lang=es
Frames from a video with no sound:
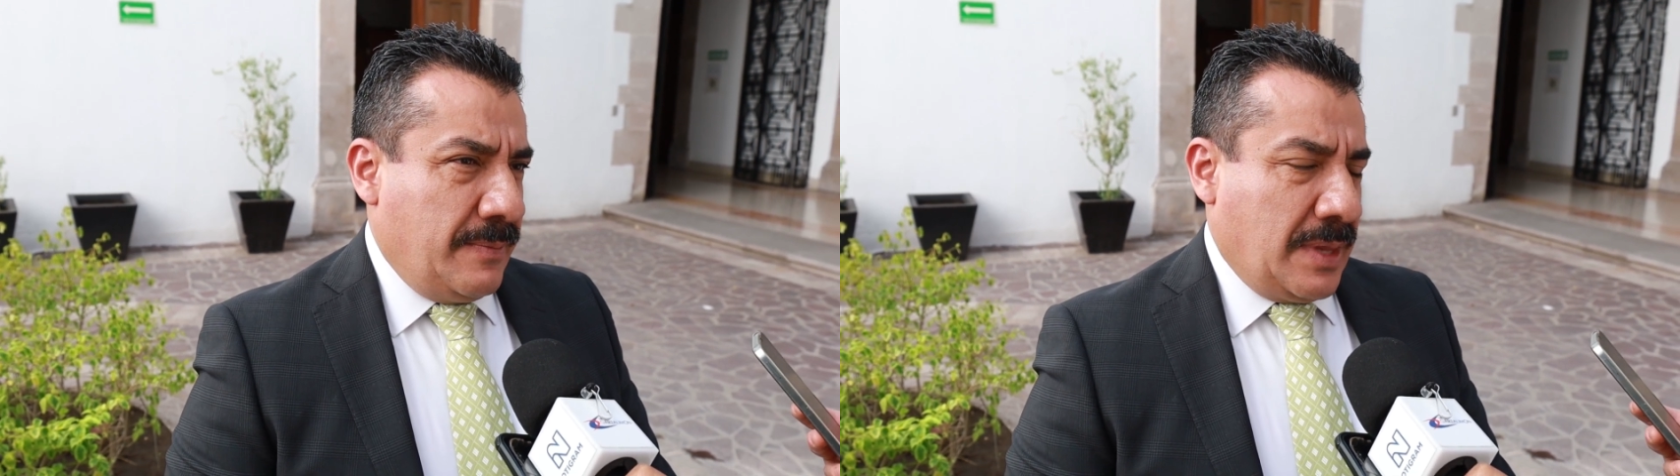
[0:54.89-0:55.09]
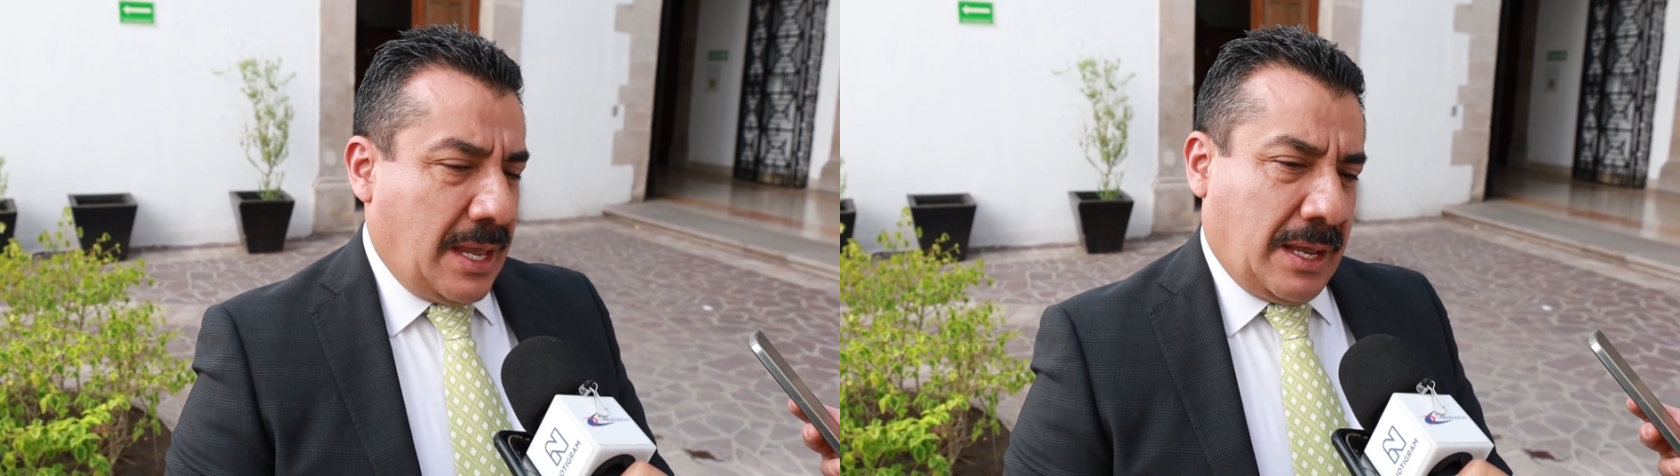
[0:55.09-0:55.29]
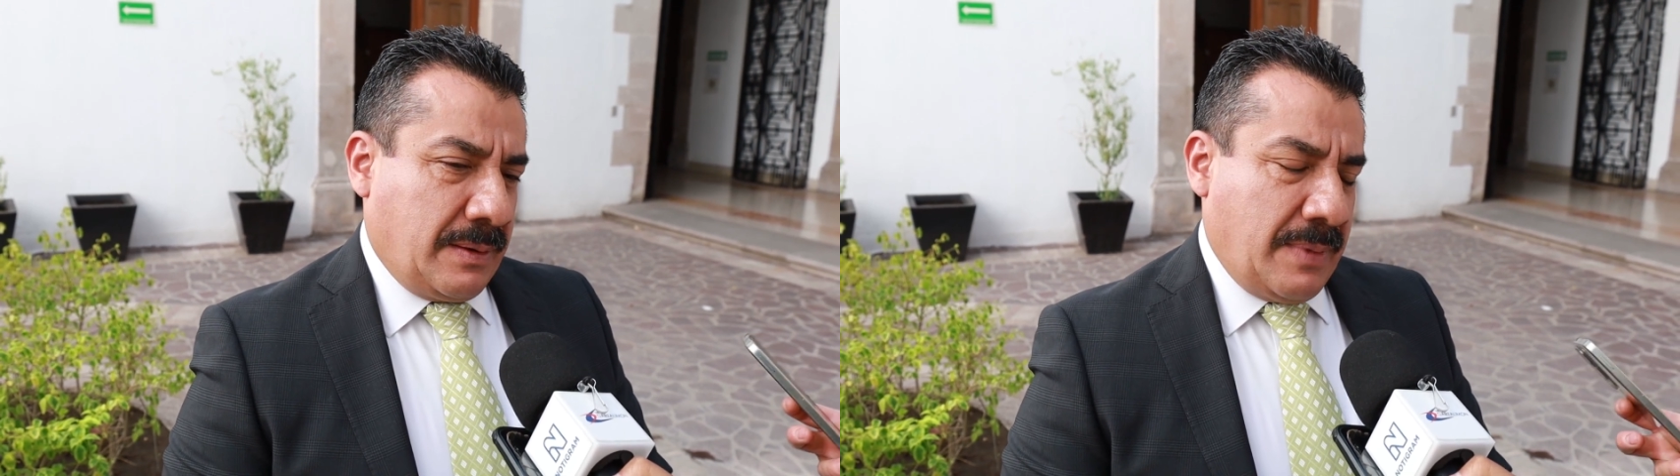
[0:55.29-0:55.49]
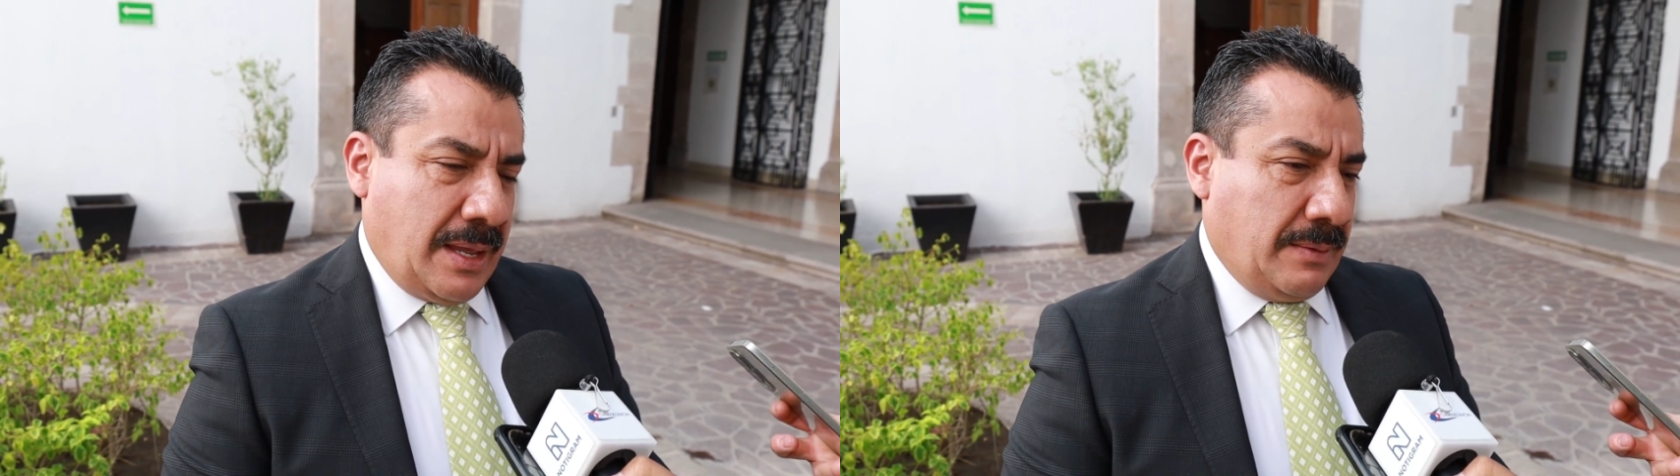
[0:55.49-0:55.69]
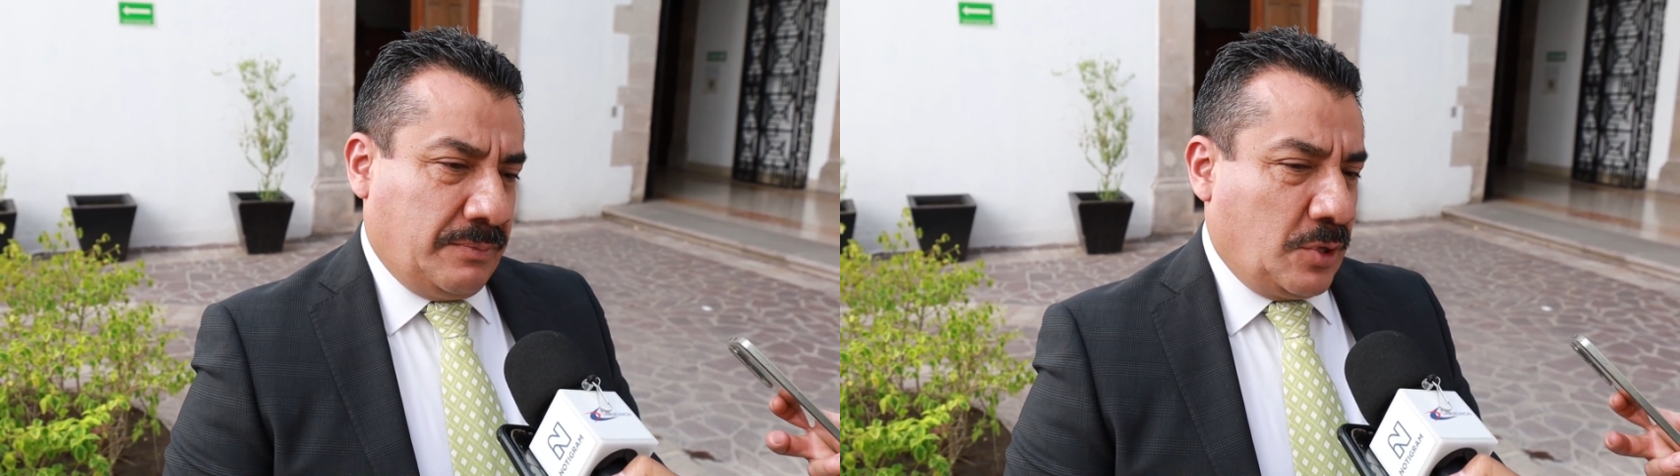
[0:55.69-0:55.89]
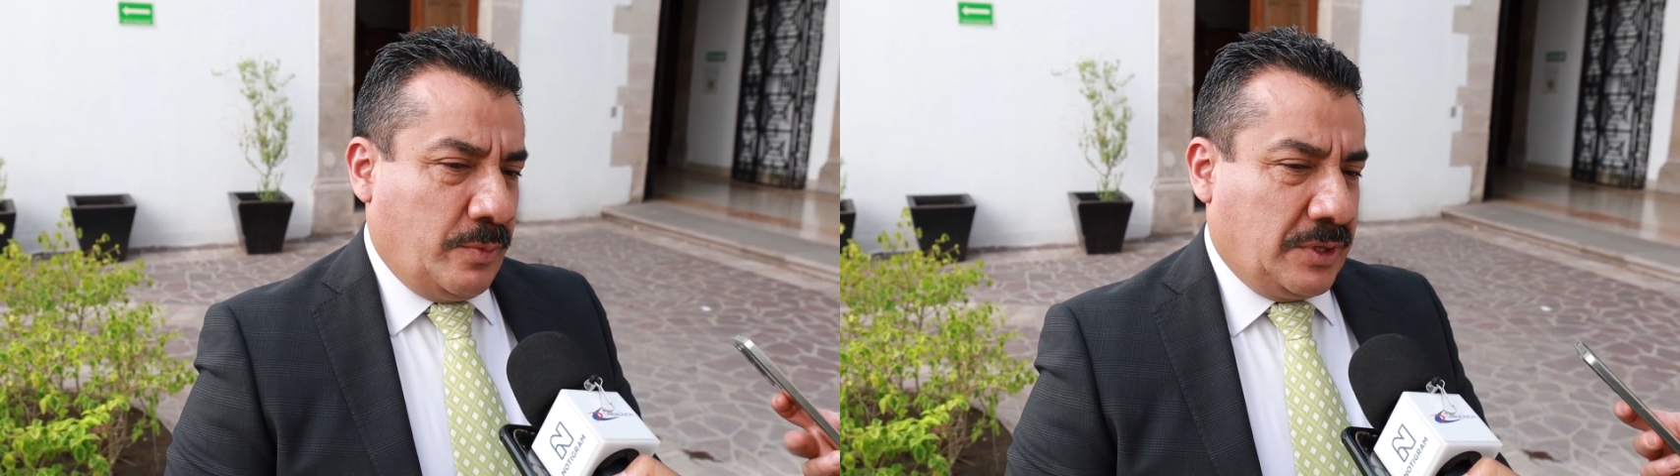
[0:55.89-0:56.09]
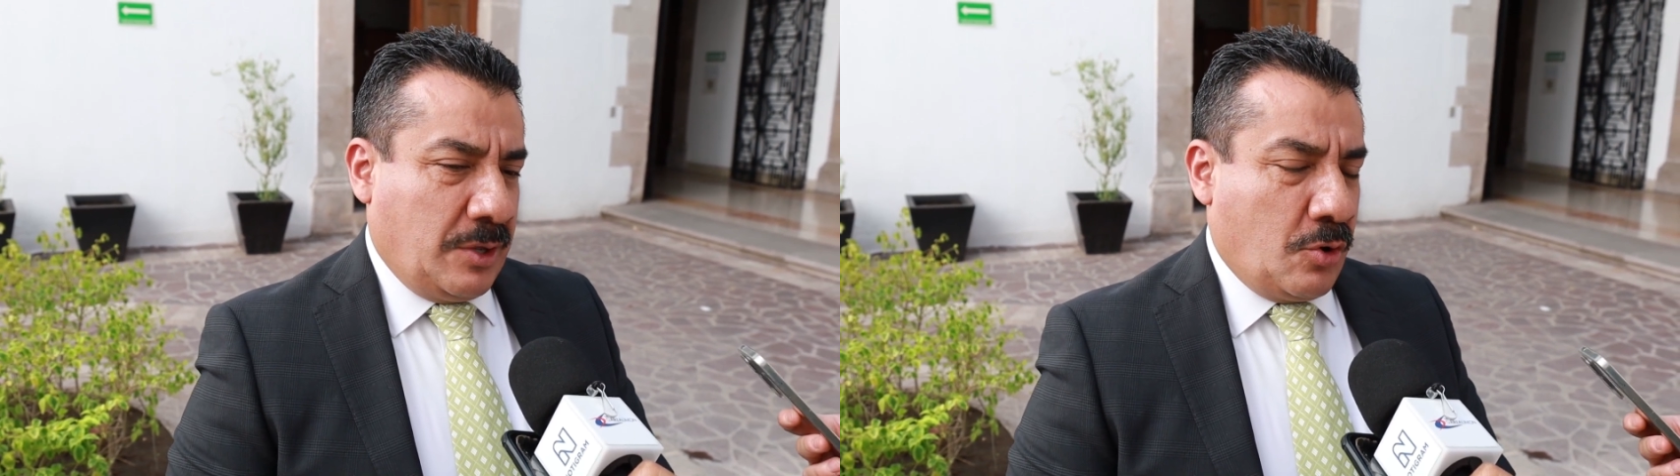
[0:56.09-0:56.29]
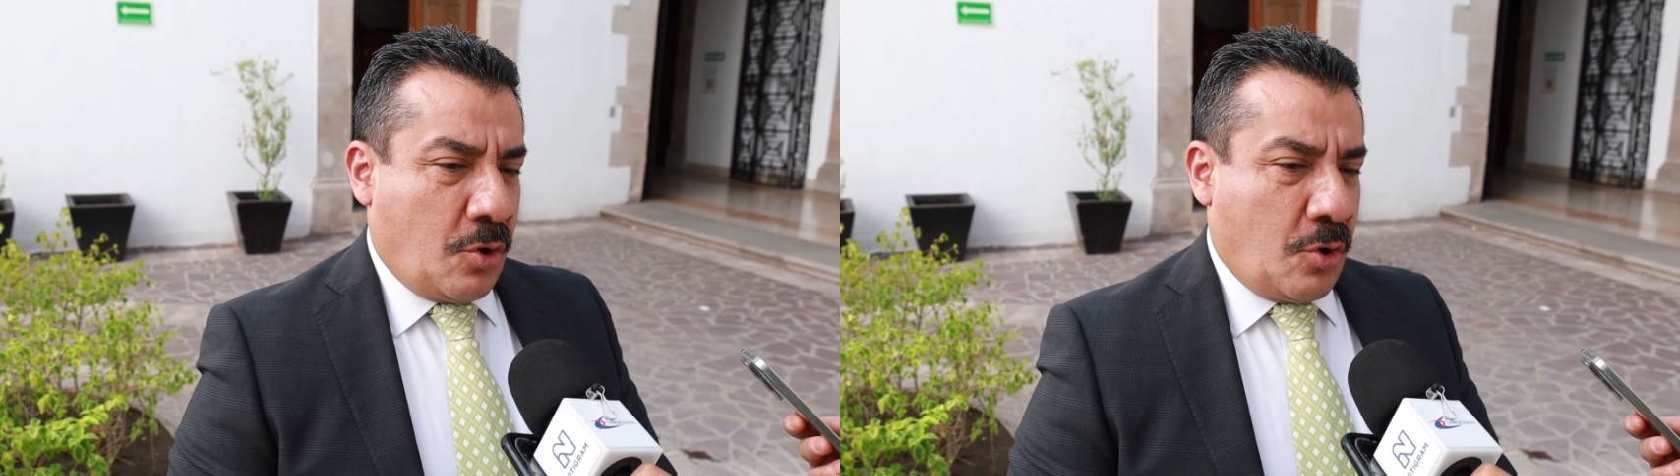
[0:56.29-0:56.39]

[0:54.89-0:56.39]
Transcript: Eh, como te digo,